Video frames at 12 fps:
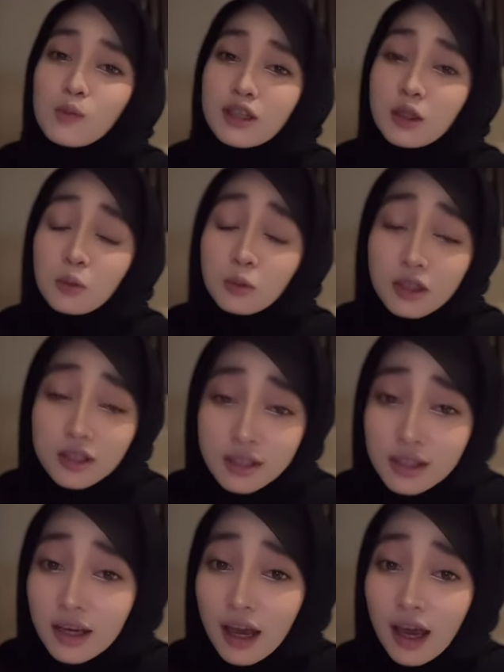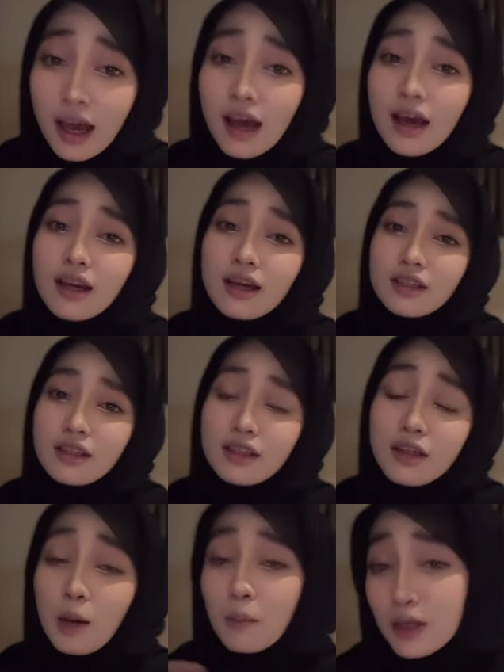di Tunisia, di
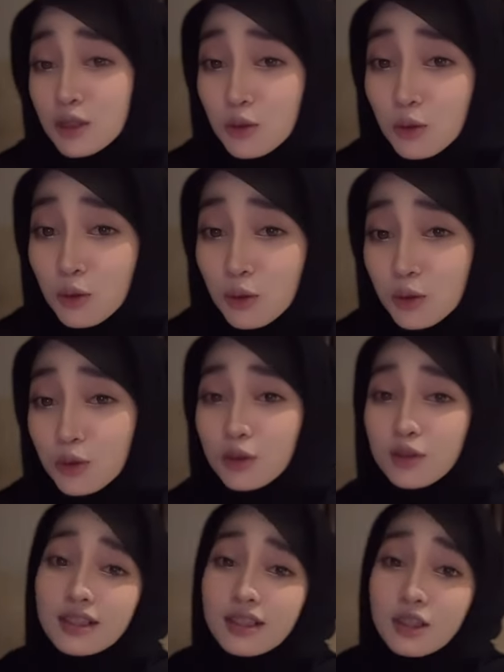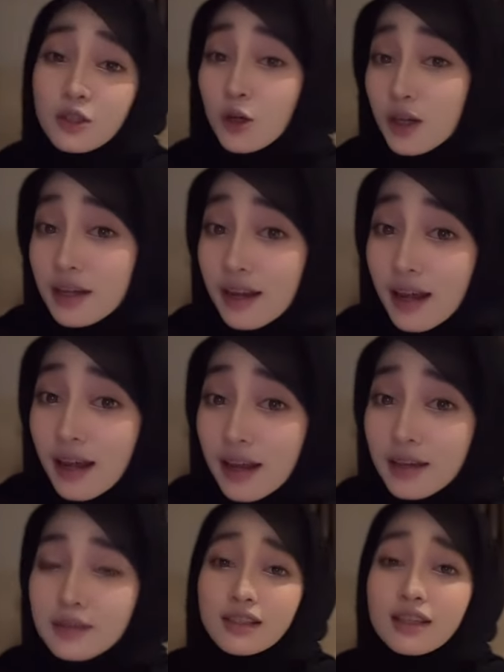Damaskus, di Jordan.